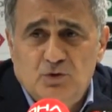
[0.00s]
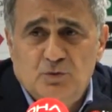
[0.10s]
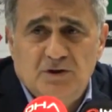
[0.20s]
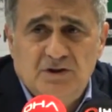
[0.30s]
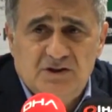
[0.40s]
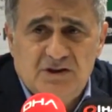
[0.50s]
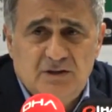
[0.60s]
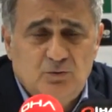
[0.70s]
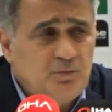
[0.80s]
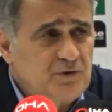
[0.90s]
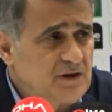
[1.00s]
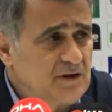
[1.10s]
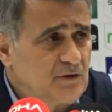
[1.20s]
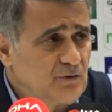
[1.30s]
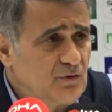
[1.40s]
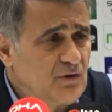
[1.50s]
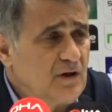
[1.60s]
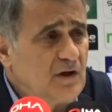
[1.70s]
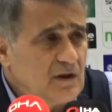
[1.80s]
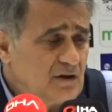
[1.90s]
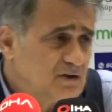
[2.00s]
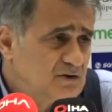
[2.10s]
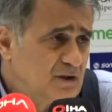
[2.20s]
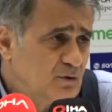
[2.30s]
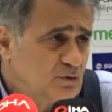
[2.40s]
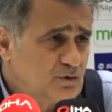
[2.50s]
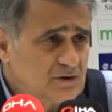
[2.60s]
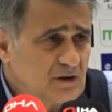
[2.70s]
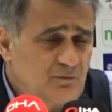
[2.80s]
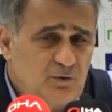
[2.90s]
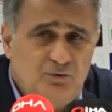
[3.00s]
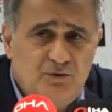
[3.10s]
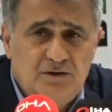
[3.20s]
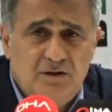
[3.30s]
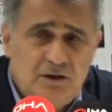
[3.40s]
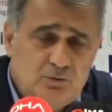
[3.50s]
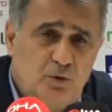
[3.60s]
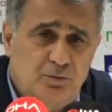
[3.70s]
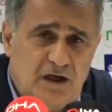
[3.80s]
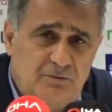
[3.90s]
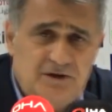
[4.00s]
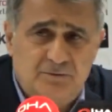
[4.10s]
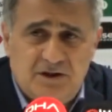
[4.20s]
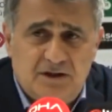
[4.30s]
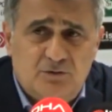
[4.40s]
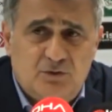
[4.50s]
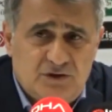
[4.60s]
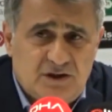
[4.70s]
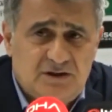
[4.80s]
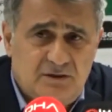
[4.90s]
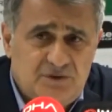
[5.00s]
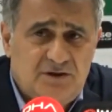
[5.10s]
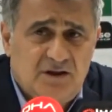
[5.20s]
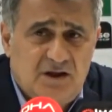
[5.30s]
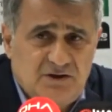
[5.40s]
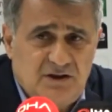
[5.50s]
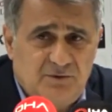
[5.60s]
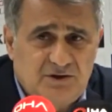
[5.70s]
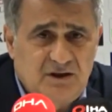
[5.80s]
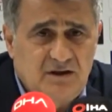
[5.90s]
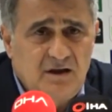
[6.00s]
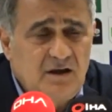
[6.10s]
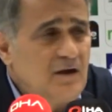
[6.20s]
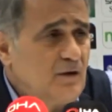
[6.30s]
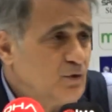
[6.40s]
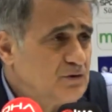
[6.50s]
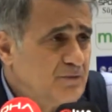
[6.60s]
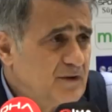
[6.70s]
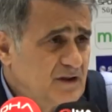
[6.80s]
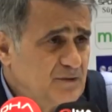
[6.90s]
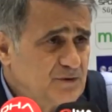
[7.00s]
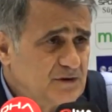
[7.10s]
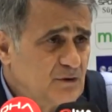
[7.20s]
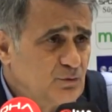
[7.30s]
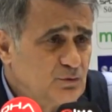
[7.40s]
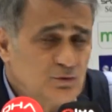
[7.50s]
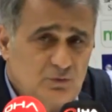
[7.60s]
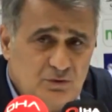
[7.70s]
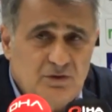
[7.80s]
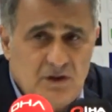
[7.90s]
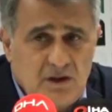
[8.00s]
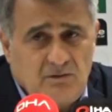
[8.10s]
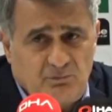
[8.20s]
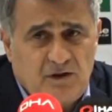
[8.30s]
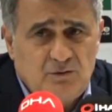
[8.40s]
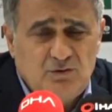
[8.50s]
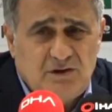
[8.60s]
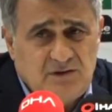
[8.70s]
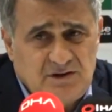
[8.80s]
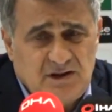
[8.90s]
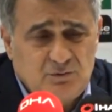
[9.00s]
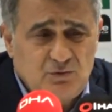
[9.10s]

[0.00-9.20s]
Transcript: Hücuma gideceğinin top geri dönüyor. İkinci yarı orta saha forvet. E, top kaybedip geri dönecekse biz de karşılamazsak o zaman rakip sizden üstün olur. Bunları düzelteceğiz.